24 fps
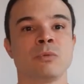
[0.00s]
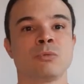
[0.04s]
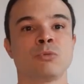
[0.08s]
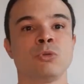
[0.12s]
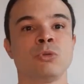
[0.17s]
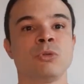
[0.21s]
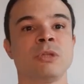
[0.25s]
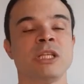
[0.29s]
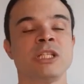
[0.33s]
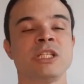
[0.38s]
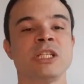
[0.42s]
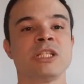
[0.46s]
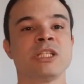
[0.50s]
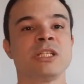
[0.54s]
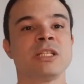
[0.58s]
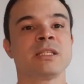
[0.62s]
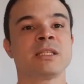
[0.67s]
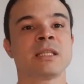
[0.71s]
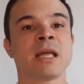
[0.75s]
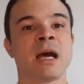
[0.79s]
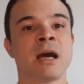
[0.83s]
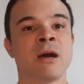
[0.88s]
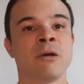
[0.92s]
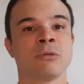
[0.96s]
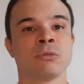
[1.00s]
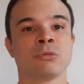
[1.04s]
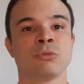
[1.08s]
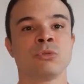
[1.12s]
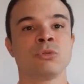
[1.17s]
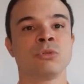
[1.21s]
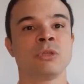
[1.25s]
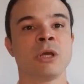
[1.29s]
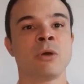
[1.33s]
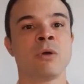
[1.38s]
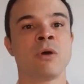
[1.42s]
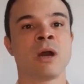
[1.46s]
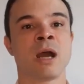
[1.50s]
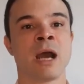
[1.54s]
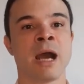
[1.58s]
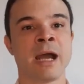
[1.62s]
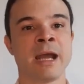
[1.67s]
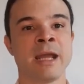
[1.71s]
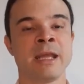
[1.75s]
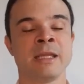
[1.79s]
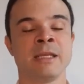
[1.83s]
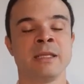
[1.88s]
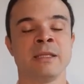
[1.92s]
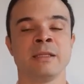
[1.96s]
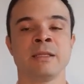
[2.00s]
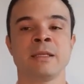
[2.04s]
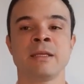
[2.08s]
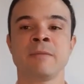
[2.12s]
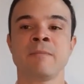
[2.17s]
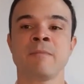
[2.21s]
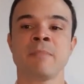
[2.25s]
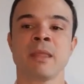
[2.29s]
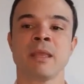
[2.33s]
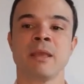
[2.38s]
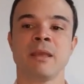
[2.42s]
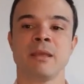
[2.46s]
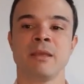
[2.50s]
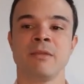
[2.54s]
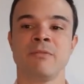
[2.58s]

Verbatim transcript: tudo é digital, tudo é online, né?